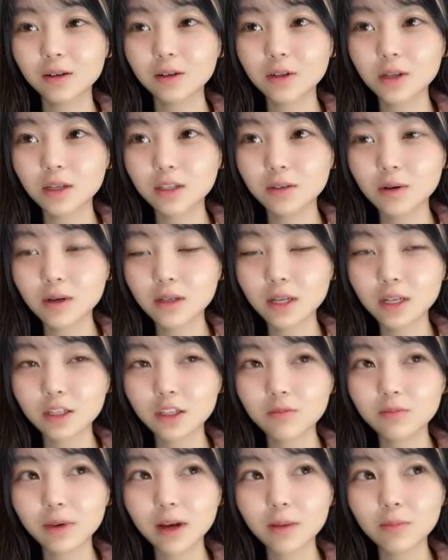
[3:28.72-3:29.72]
私はさ
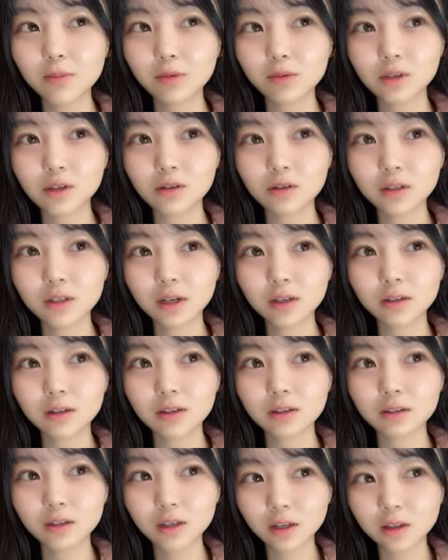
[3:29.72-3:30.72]
つまいもって言っちゃうんで
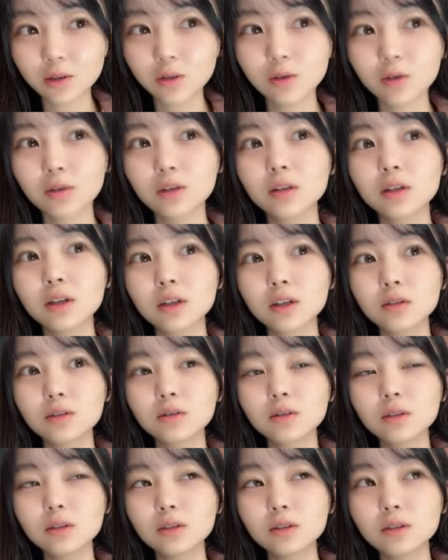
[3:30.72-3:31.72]
すけど普
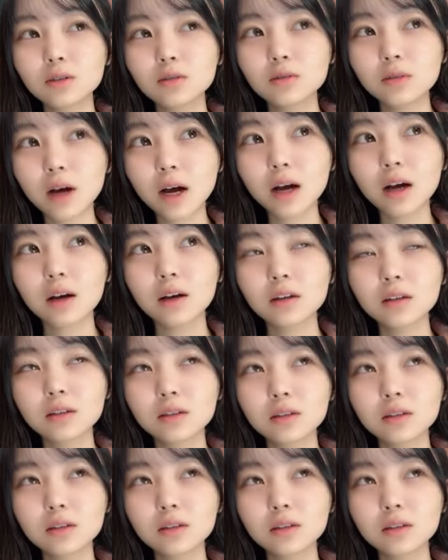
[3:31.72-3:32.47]
通は